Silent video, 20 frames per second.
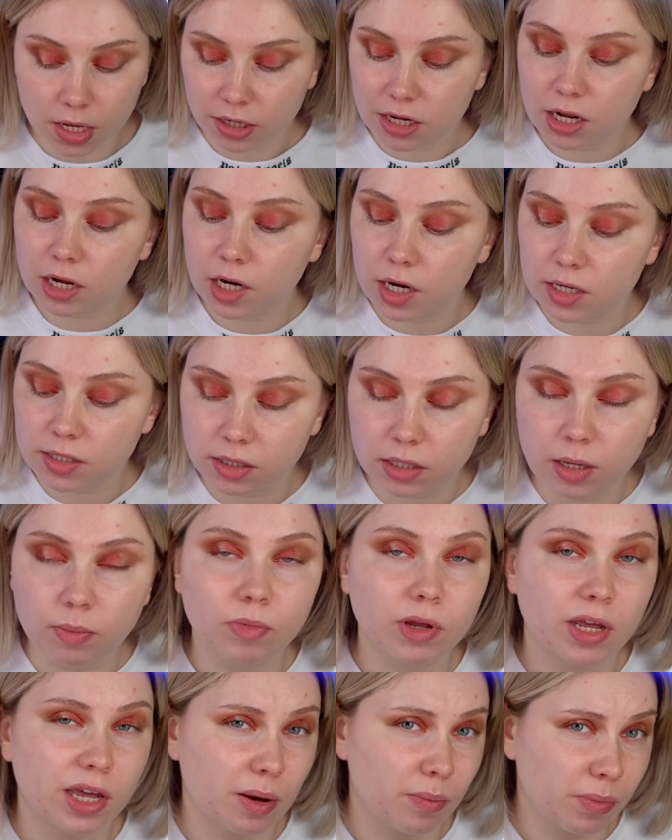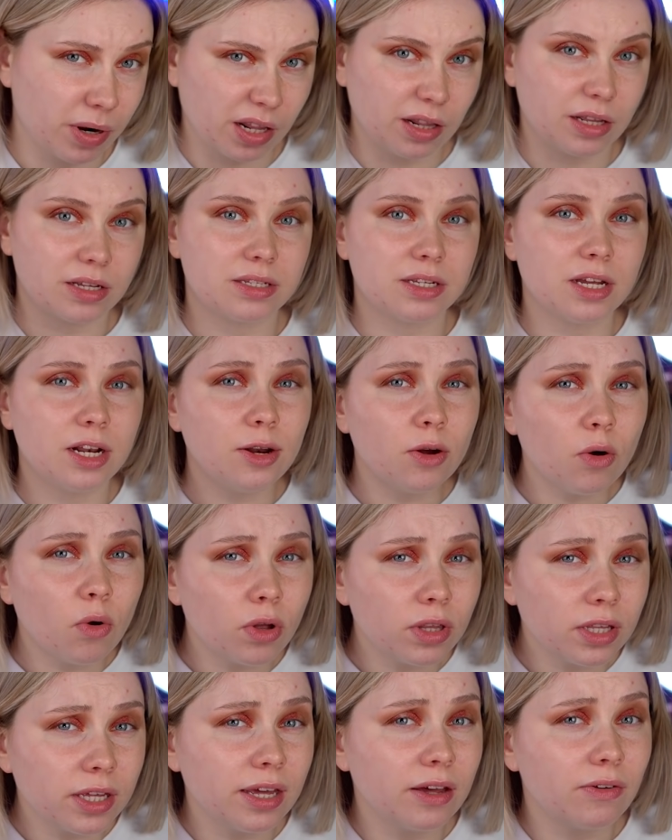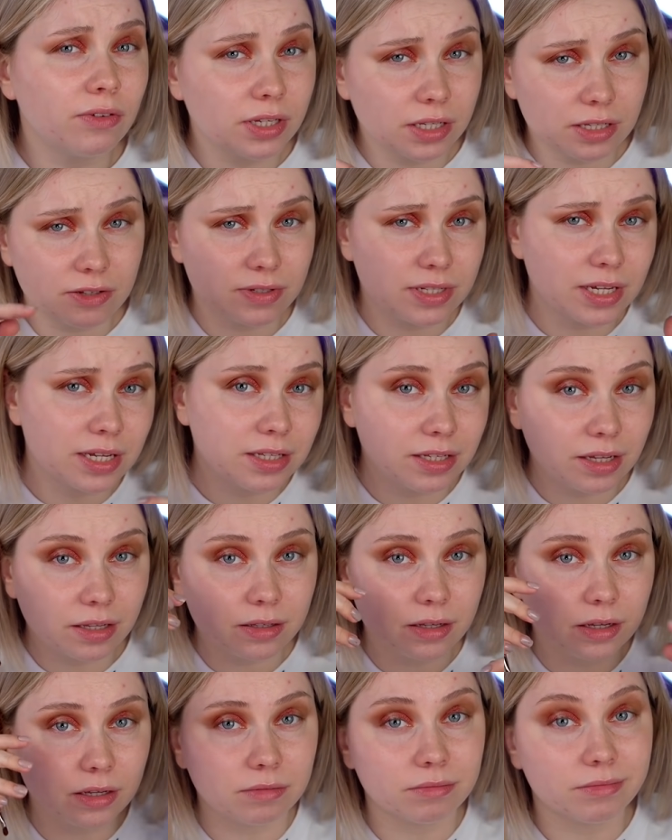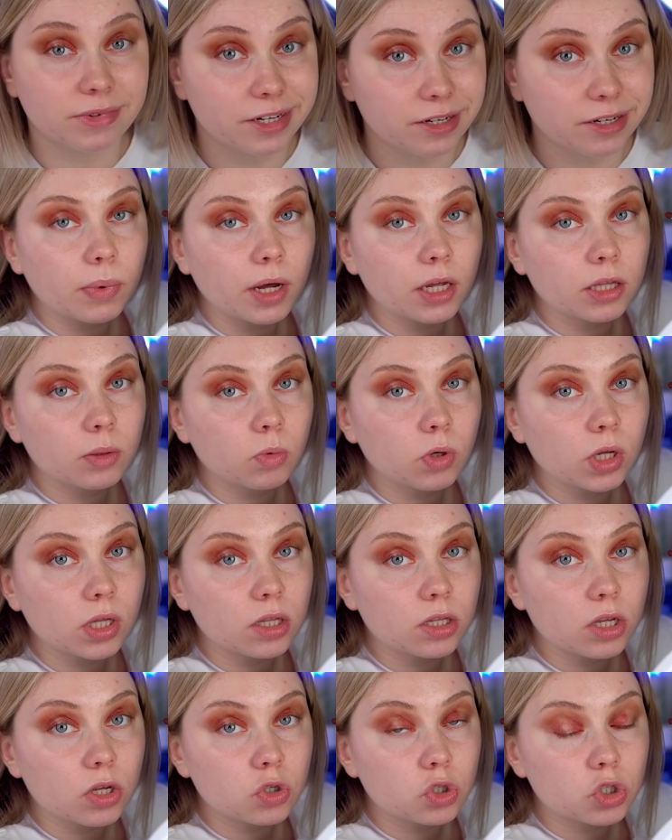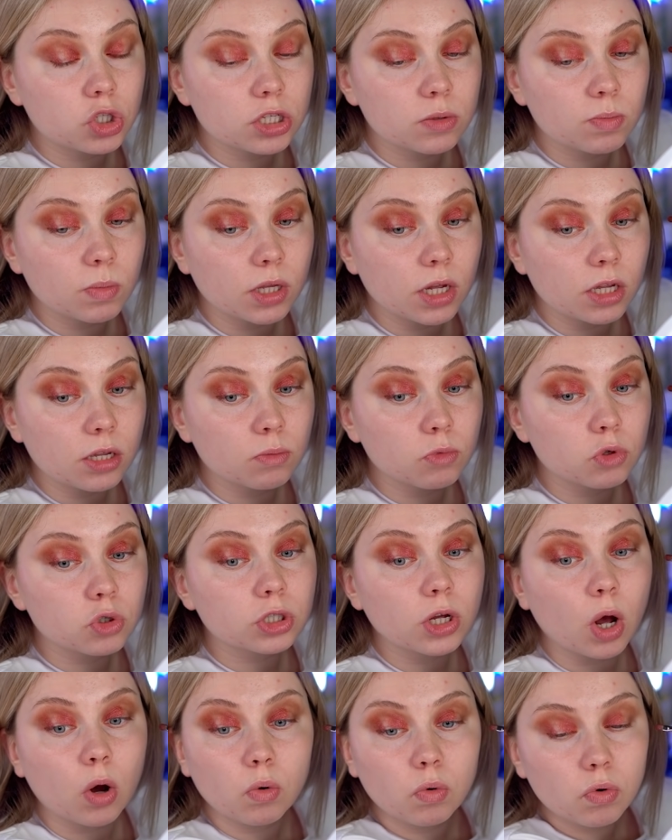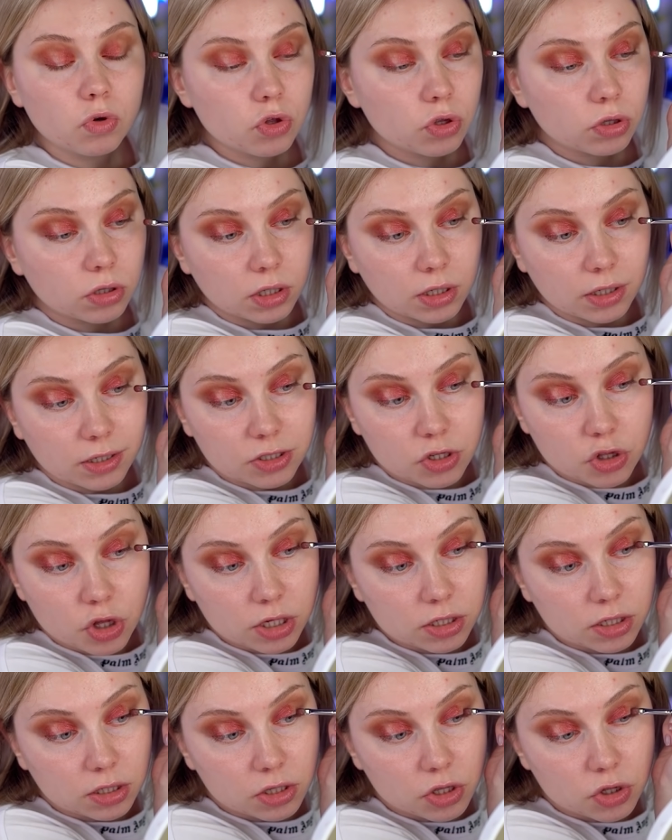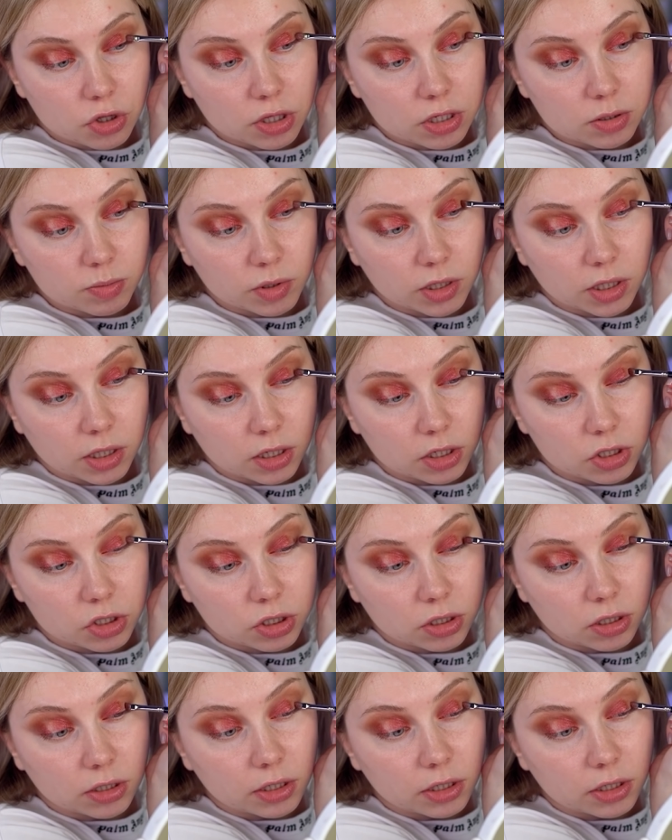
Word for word: Как раз и там я брала зеленые, вот эти все оттенки. Поэтому я надеюсь, жизнь меня немножко учит, и сейчас я начала с макияжа